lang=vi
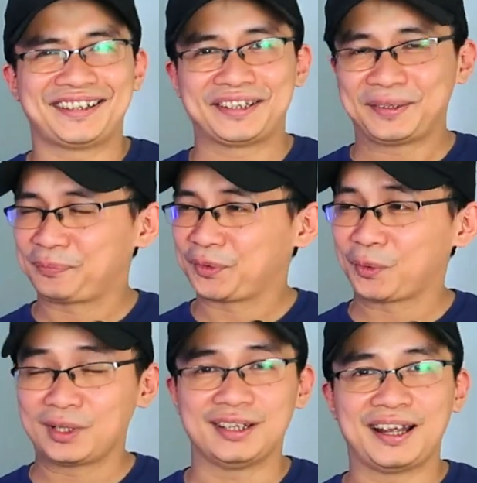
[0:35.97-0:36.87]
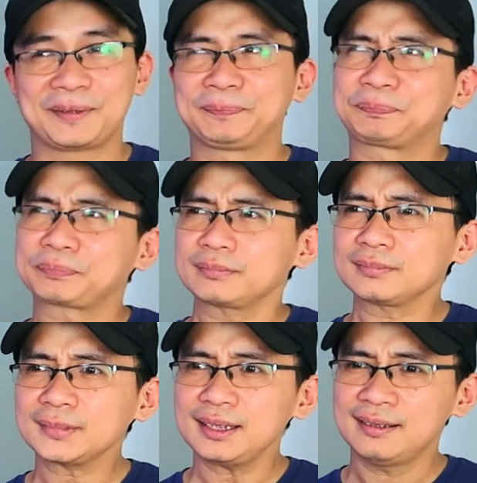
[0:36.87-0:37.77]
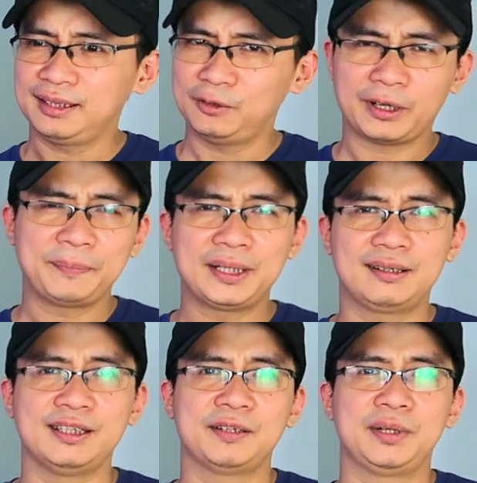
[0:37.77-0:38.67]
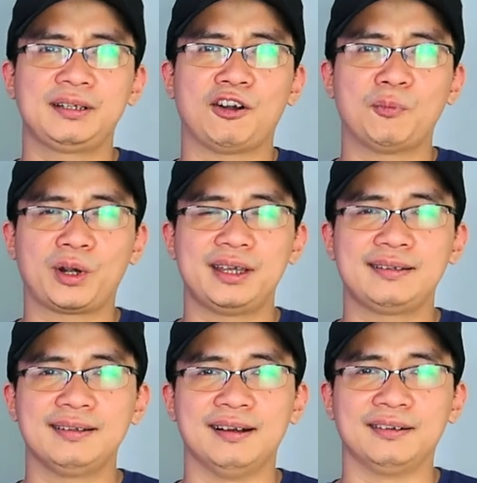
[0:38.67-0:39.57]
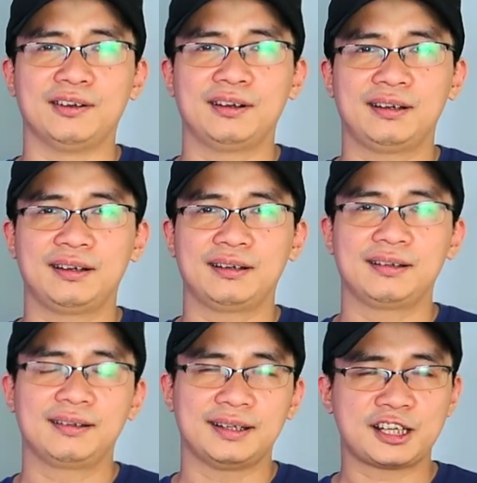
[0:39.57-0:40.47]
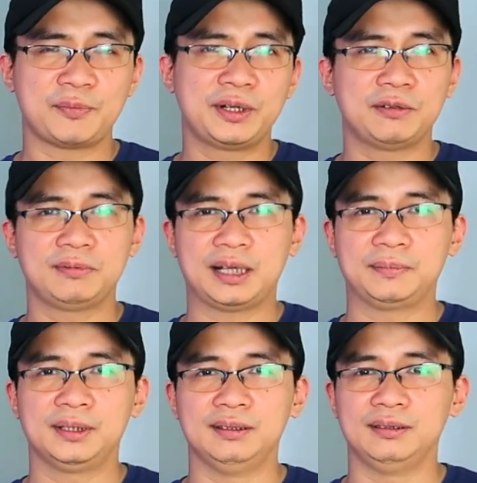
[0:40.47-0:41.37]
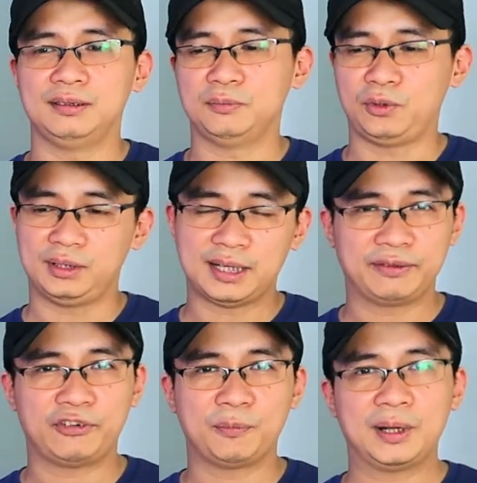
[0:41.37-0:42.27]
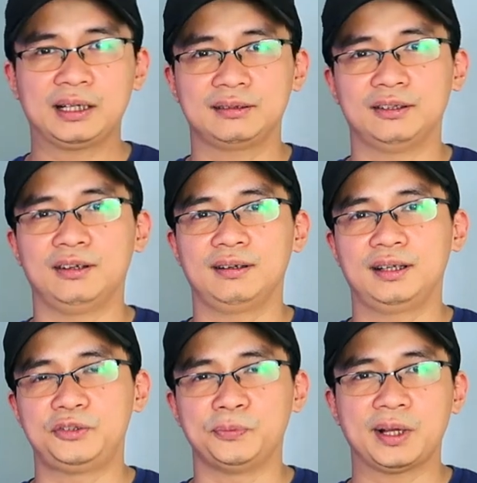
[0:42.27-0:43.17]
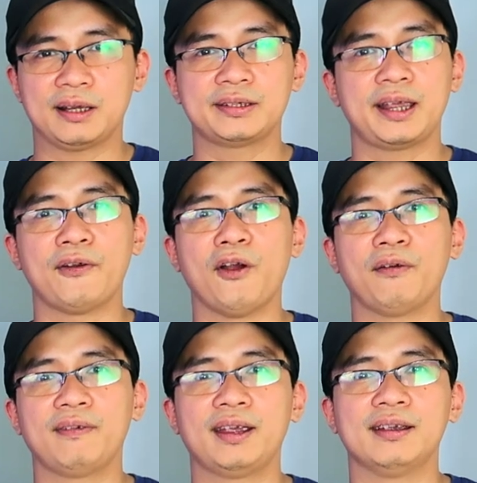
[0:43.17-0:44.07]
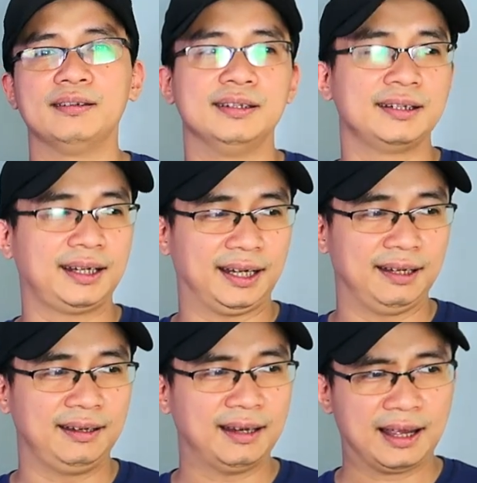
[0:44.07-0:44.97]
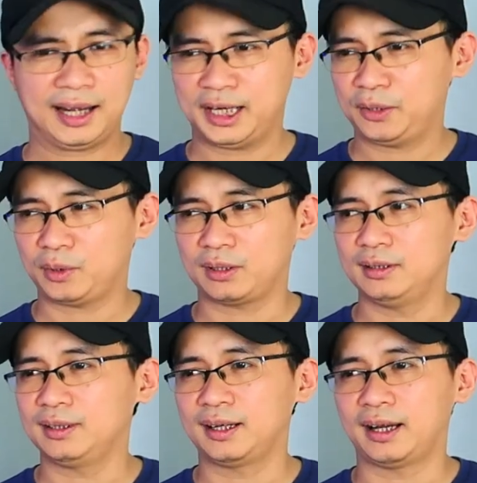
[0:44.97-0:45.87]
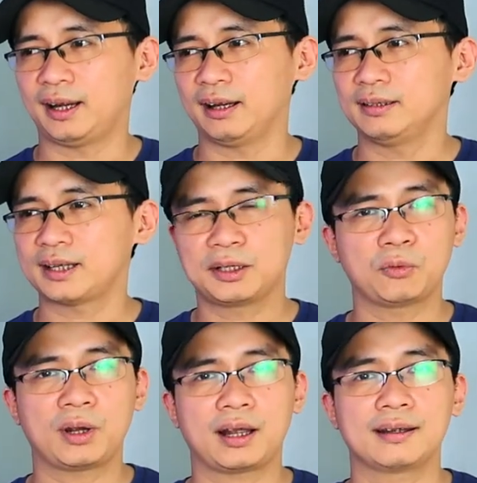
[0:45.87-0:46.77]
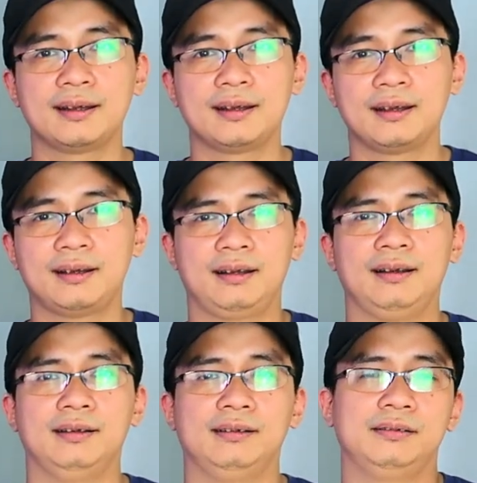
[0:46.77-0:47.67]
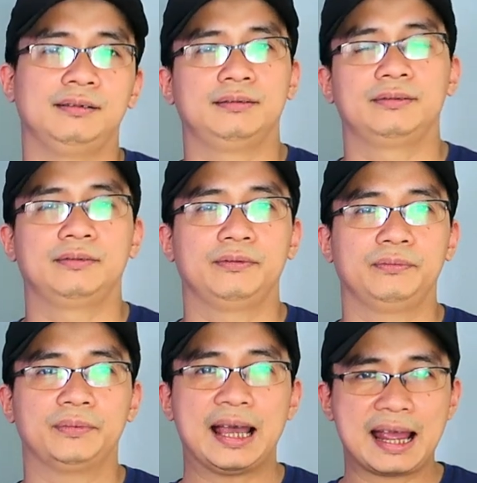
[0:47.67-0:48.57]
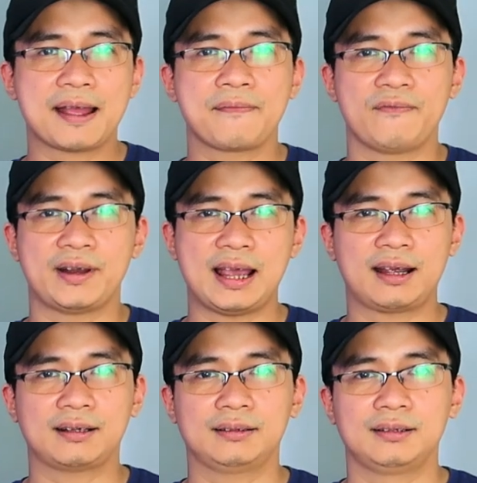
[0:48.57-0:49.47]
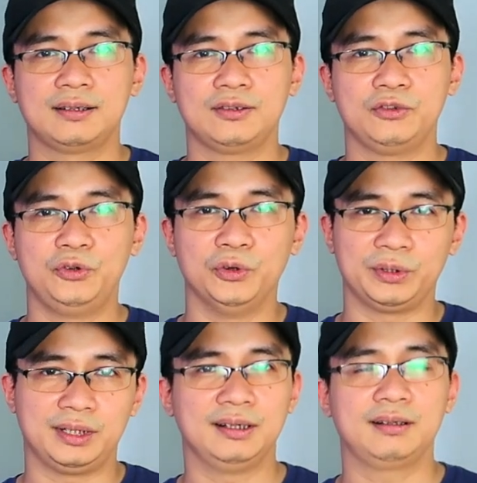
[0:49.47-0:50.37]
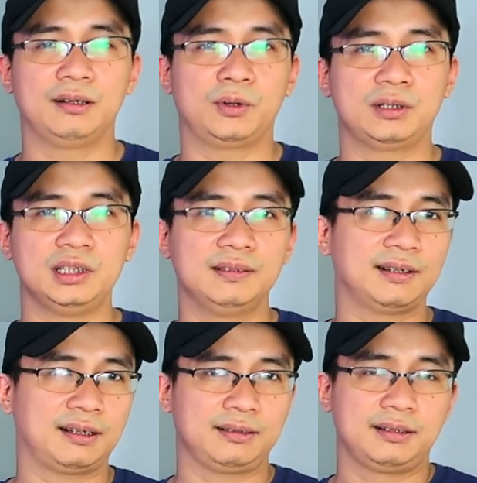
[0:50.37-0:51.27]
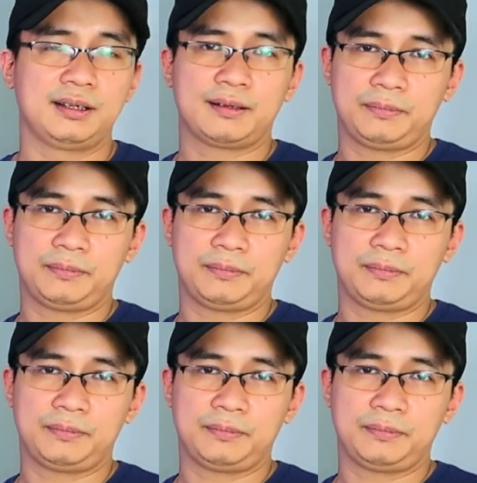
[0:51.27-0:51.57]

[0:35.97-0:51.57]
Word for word: à, quay trở lại thì lúc đấy mình tự nhiên mình có một cái ý tưởng đó là tại sao mình không làm thử một cái dạng format đó là chúng ta sẽ nói về những cái like hoặc những cái chai nước hoa uh, đã và đang nổi tiếng ở quá khứ và